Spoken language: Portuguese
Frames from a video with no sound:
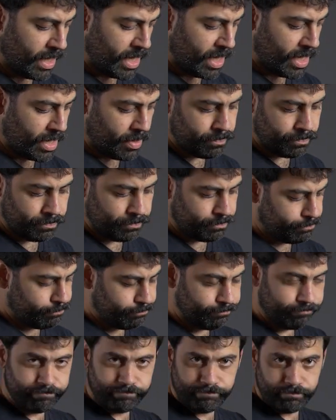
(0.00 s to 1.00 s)
é,
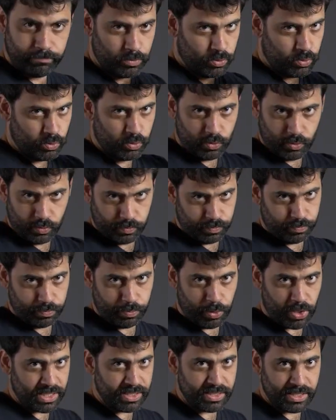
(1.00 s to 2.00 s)
os,
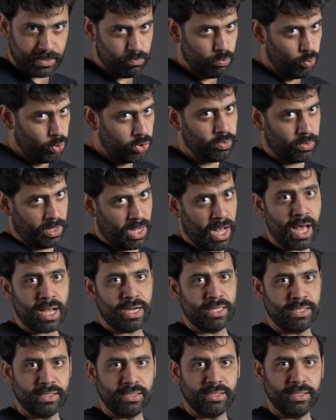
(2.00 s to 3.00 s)
podem ser muito
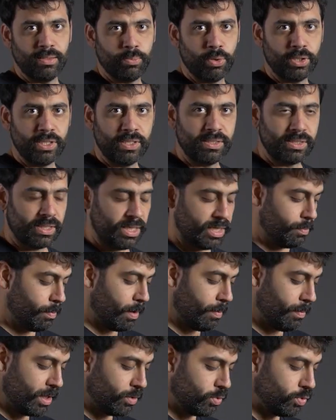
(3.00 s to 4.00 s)
caras, assim, podem ser
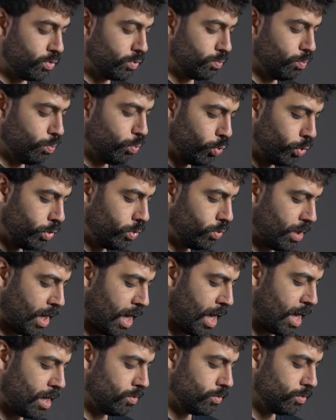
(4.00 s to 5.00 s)
equipamentos muito
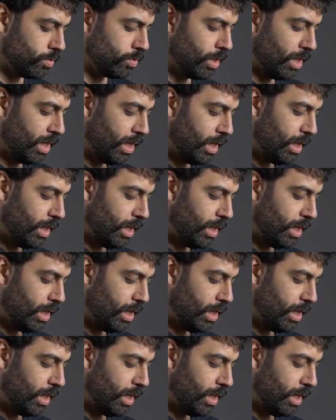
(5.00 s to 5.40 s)
caros.